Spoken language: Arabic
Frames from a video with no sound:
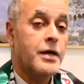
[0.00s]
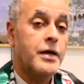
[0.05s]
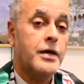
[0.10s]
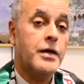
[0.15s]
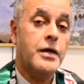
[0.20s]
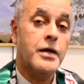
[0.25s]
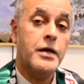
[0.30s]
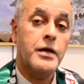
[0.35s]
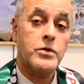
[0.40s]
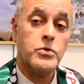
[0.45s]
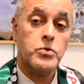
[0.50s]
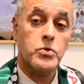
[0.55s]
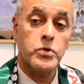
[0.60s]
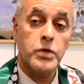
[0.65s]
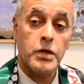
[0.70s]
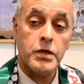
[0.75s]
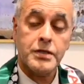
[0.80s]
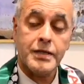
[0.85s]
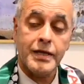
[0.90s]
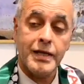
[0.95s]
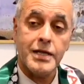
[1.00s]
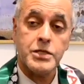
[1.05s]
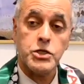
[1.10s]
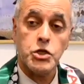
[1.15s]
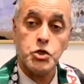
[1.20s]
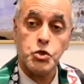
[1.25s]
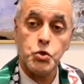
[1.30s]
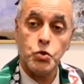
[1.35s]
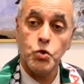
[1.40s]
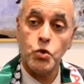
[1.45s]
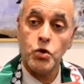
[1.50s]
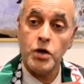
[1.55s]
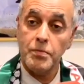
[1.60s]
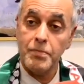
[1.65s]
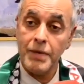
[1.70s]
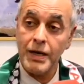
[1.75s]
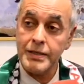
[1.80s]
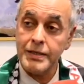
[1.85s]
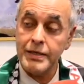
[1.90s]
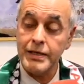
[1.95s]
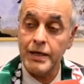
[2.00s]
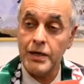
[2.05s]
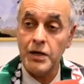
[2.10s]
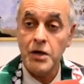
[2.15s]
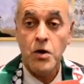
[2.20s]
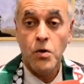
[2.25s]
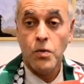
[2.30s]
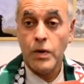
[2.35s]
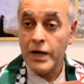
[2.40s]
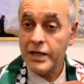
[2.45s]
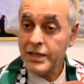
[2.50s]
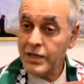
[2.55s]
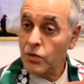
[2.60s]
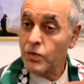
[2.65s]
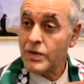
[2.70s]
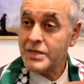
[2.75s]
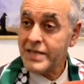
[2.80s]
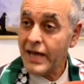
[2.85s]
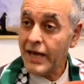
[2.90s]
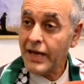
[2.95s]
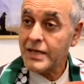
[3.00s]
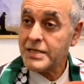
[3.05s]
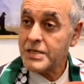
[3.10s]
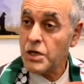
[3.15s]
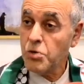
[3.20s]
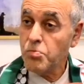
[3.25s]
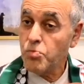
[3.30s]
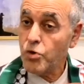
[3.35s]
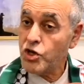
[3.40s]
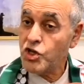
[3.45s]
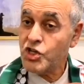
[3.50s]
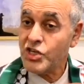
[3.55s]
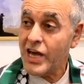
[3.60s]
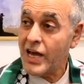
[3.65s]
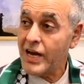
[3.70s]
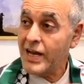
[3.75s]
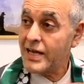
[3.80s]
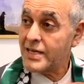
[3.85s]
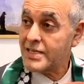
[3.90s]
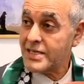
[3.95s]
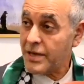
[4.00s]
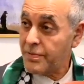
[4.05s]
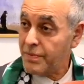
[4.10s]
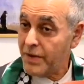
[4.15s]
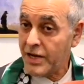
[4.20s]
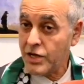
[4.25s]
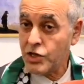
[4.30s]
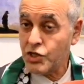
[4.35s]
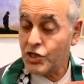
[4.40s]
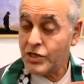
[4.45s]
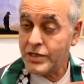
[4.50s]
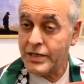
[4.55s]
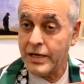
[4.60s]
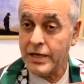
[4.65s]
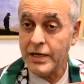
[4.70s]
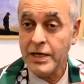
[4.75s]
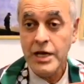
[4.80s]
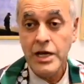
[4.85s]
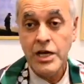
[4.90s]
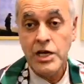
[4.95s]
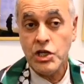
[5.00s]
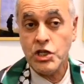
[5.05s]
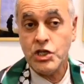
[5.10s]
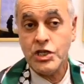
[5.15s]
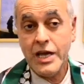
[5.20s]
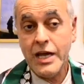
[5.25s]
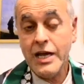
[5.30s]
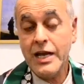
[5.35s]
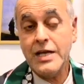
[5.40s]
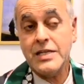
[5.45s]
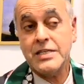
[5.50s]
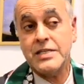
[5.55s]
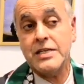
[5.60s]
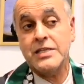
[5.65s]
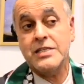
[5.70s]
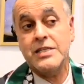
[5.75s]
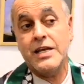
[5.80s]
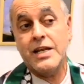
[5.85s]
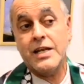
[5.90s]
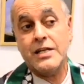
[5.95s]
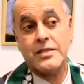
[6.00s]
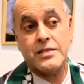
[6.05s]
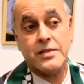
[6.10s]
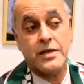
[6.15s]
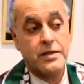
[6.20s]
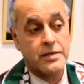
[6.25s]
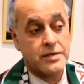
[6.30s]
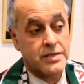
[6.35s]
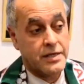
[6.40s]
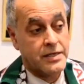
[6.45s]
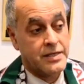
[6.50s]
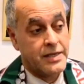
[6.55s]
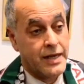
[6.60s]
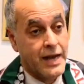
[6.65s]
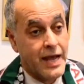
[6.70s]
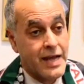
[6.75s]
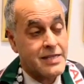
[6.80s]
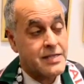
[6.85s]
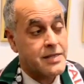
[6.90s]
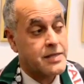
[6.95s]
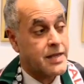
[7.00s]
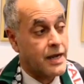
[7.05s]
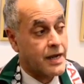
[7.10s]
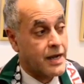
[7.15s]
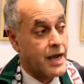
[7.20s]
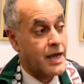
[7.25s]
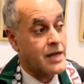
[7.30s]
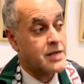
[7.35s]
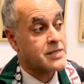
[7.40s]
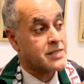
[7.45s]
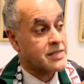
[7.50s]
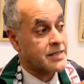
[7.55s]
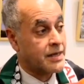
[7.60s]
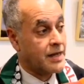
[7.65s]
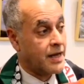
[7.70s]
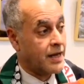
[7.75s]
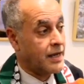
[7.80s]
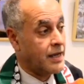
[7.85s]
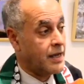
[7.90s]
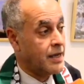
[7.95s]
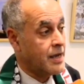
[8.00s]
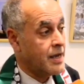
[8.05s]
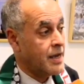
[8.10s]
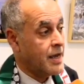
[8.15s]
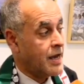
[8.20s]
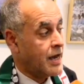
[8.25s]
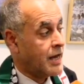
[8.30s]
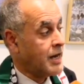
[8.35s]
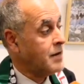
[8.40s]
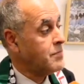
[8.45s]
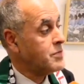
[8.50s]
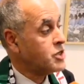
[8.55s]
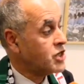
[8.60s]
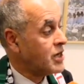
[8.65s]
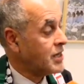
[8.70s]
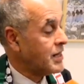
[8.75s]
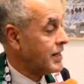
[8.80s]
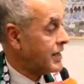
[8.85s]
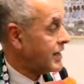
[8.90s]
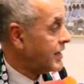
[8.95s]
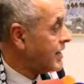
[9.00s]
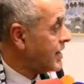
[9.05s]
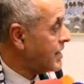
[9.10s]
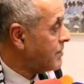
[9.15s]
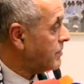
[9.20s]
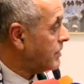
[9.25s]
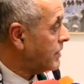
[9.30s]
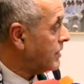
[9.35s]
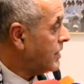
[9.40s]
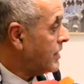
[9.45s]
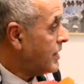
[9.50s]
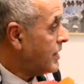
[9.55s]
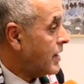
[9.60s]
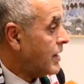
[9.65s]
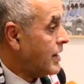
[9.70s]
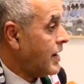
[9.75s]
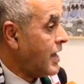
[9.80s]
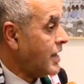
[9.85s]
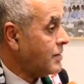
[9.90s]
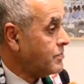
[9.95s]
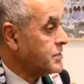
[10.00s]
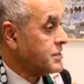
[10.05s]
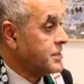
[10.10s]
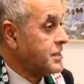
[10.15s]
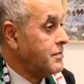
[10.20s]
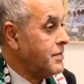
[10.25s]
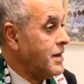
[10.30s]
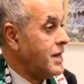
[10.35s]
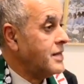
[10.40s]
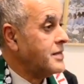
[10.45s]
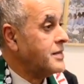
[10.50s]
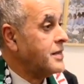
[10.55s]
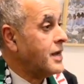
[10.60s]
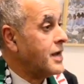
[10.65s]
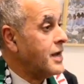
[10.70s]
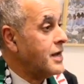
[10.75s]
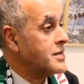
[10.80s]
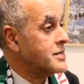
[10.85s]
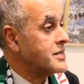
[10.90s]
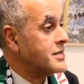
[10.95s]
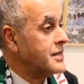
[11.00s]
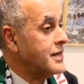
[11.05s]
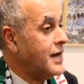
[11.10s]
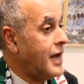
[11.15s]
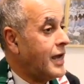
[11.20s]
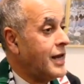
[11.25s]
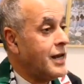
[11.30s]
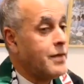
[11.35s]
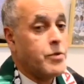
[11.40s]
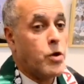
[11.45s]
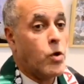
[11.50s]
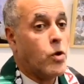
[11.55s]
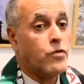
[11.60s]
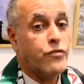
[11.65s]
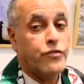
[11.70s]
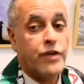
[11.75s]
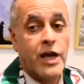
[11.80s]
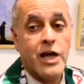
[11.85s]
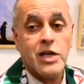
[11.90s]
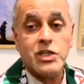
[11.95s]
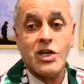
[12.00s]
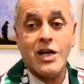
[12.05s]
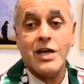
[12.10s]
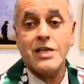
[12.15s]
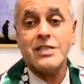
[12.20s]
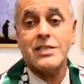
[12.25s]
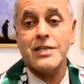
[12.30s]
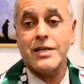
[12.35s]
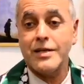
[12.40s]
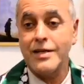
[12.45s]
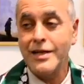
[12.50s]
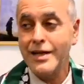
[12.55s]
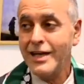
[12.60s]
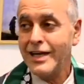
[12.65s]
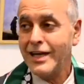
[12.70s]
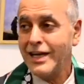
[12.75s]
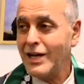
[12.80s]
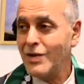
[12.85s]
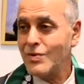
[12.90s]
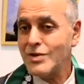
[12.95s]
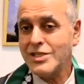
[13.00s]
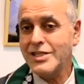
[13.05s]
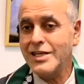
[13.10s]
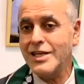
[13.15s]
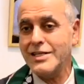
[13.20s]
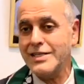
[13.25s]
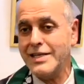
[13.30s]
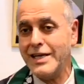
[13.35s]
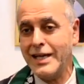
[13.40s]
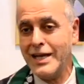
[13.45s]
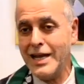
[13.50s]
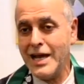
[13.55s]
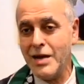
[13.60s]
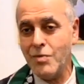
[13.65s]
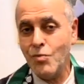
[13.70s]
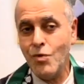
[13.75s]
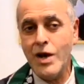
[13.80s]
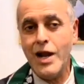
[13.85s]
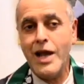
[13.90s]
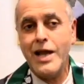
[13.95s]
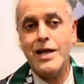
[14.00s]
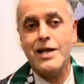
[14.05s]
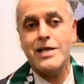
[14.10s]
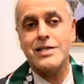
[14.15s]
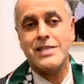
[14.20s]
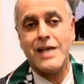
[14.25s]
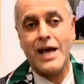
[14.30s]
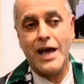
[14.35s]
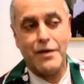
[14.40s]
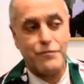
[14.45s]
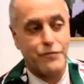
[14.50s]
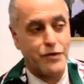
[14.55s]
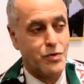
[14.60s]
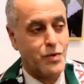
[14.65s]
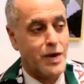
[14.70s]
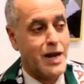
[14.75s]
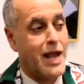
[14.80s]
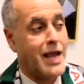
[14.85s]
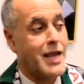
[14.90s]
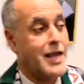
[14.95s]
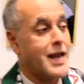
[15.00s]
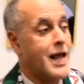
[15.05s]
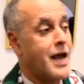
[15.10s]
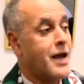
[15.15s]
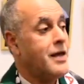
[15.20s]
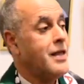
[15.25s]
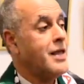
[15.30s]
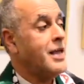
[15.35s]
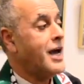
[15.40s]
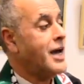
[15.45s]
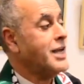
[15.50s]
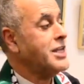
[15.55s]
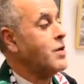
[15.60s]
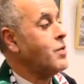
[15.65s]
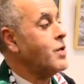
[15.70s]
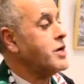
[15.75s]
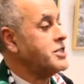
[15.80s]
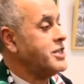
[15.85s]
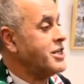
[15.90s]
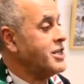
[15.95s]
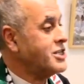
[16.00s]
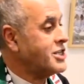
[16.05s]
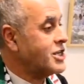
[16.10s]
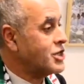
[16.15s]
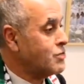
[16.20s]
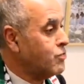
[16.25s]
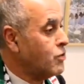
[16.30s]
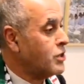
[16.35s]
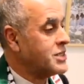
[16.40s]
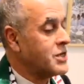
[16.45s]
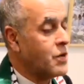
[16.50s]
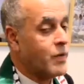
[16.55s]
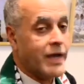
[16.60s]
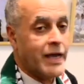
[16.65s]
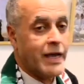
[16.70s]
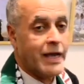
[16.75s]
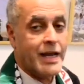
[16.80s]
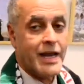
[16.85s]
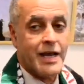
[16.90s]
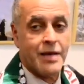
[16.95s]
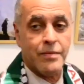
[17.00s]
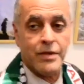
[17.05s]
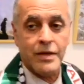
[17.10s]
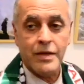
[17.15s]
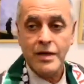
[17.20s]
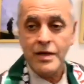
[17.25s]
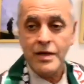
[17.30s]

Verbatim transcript: آه، طيله الشهور الماضيه وهذه الوثائق تهم اشكاليات كبيره جدا اشكاليه تاثيرات تاثيرات الذكاء الاصطناعي على المشهد الاعلامي الان باستعمالات الذكاء الاصطناعي لم نعد في حاجه اصلا الى وسيله اعلام ولا الى صحفي ولا الى ادوات انتاج محتوى اعلامي